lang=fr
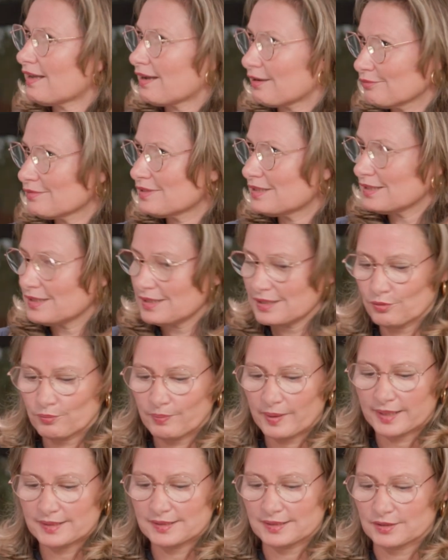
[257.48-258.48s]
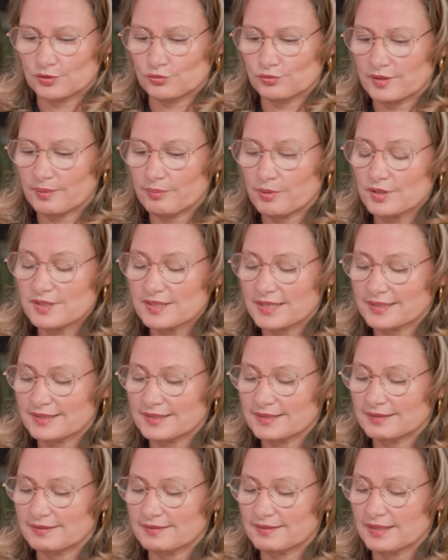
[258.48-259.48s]
à conseiller en pratique. Tout d'abord, celle
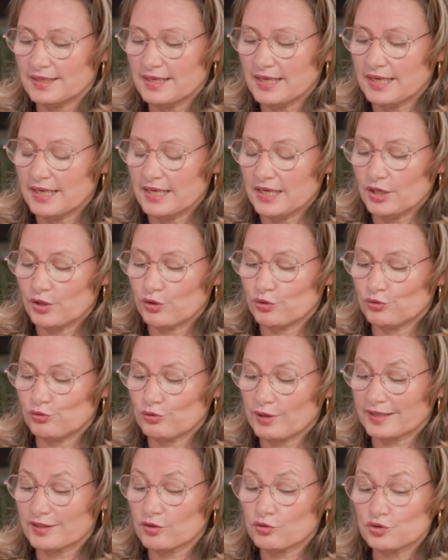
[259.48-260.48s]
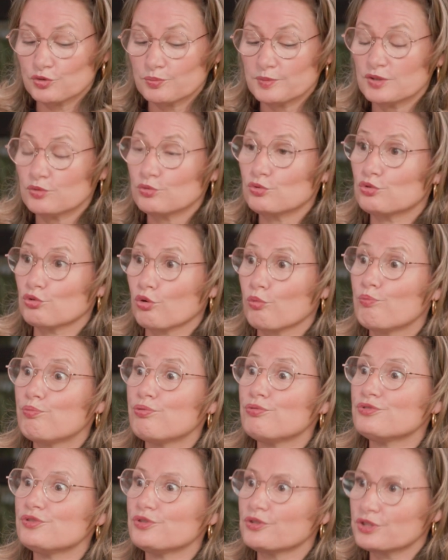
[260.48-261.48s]
citée euh, de la transmission sur
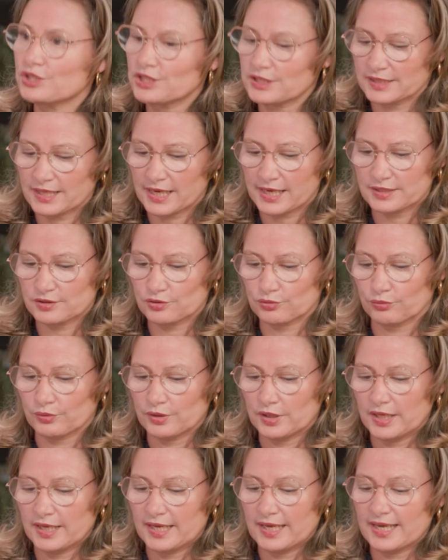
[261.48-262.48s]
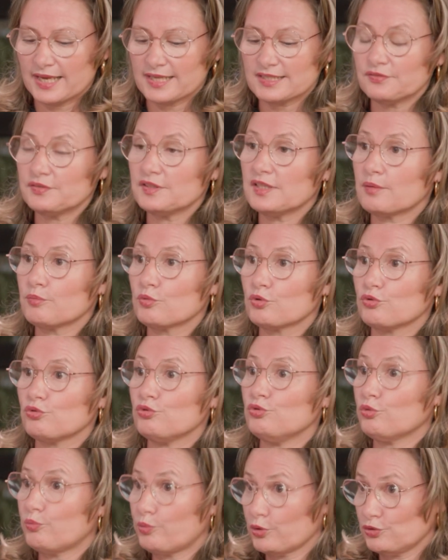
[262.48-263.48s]
plusieurs générations. Est-ce finalement
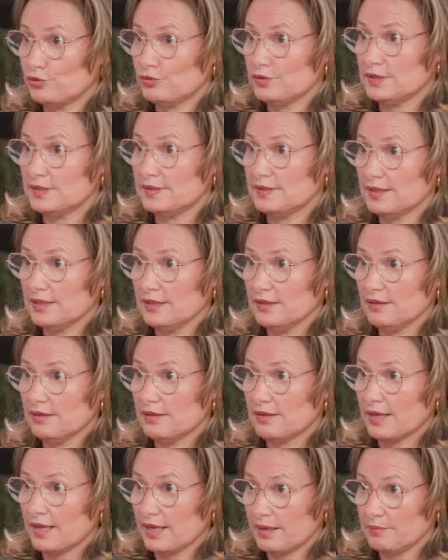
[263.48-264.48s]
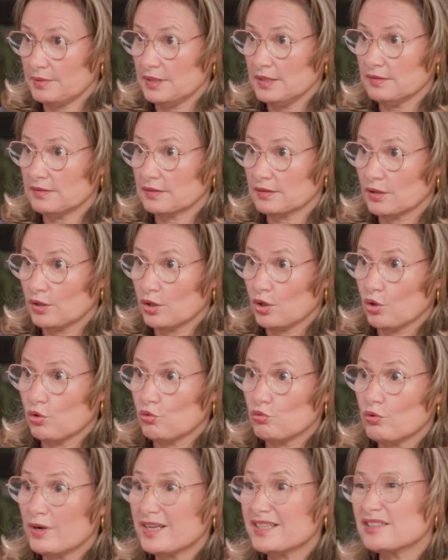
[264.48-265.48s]
une opportunité, un mythe,
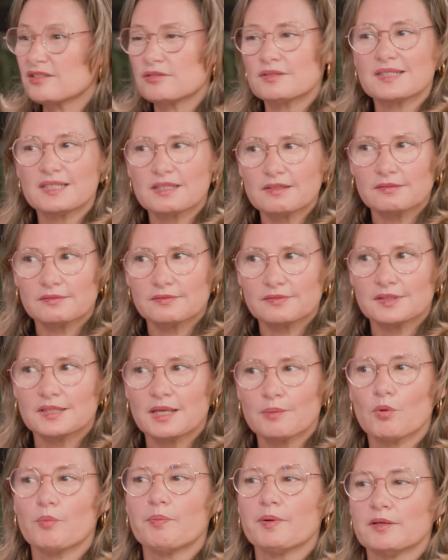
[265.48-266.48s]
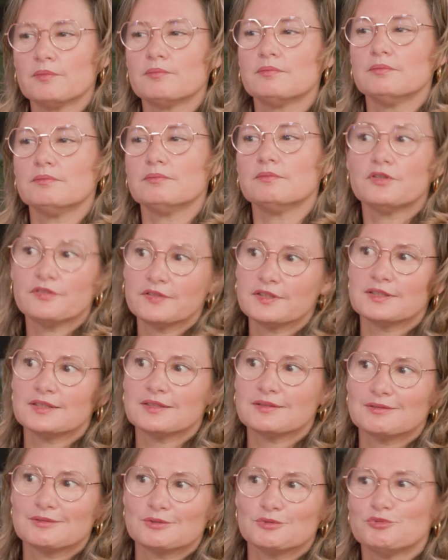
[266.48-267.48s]
ou est-ce que c'est finalement pas une
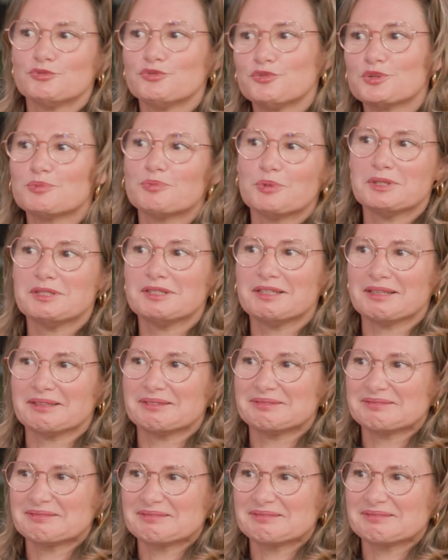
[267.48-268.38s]
mauvaise, une fausse bonne idée